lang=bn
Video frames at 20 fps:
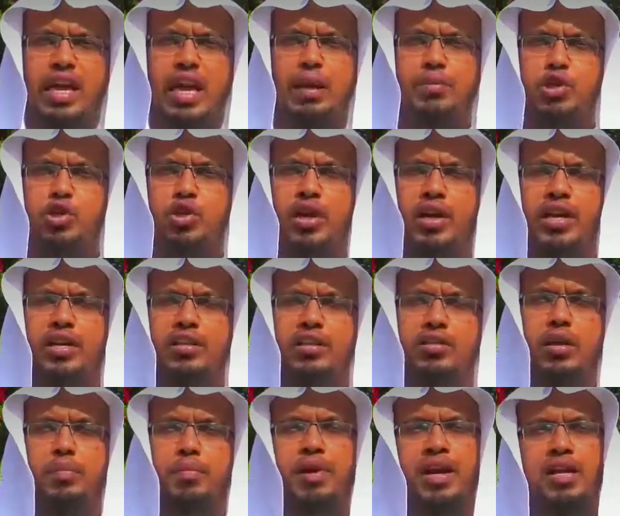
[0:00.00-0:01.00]
এ বিষয়ে
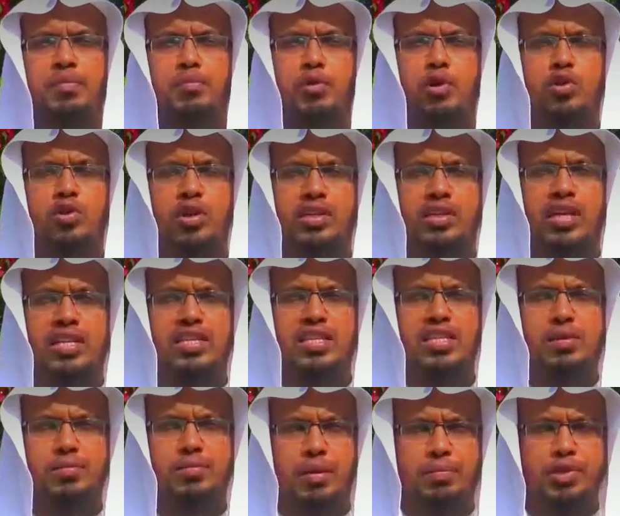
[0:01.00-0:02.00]
তাবরানি বর্ণিত একটি
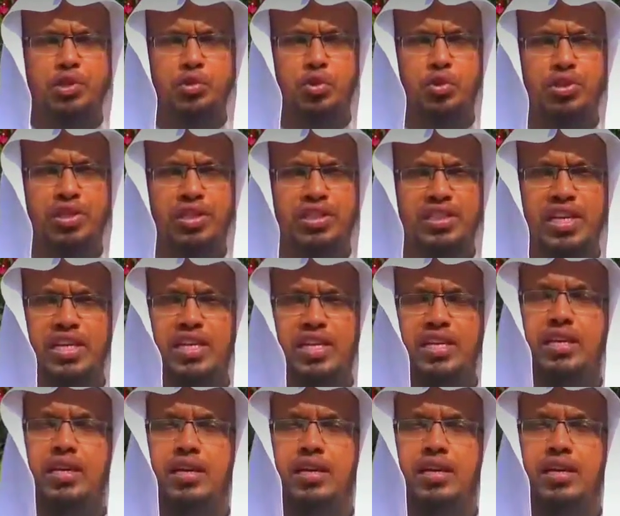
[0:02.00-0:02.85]
হাদিস আমরা পেশ করতে চাই